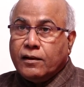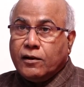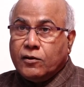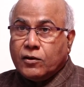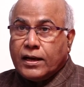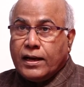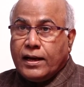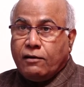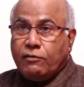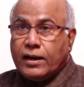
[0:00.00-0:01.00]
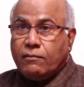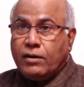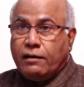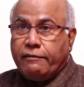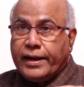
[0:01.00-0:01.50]
కనుక
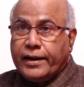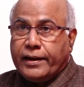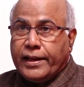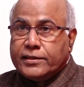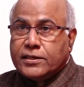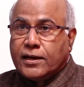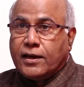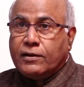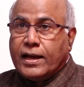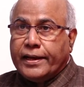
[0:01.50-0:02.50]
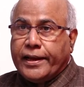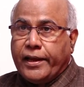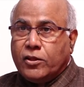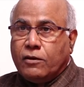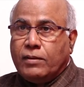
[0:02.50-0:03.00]
వనమా వెంకటేశ్వరరావు
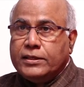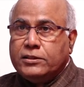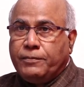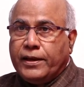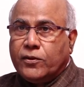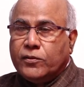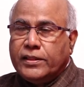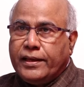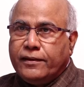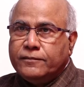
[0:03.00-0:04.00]
నాకేదో మంచి పేరుంది